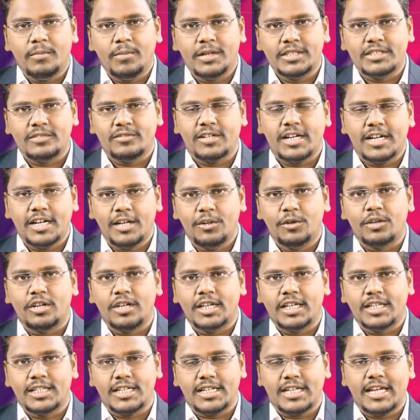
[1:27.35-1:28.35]

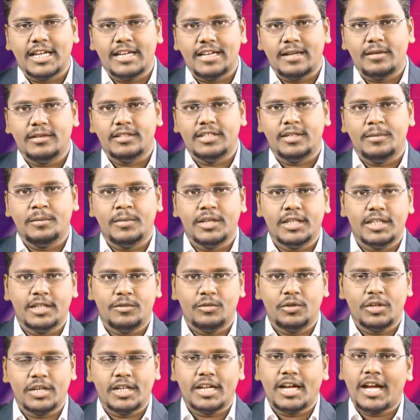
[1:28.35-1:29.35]
బెజవాడలోని ఇంద్రకీలాద్రి మీద
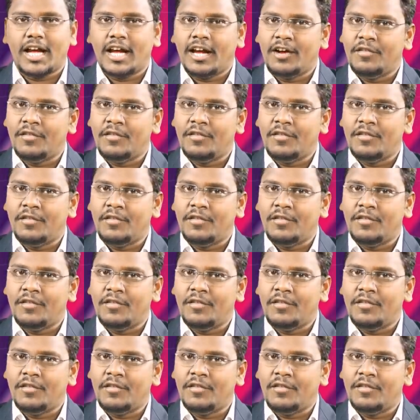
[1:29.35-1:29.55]
ఉన్న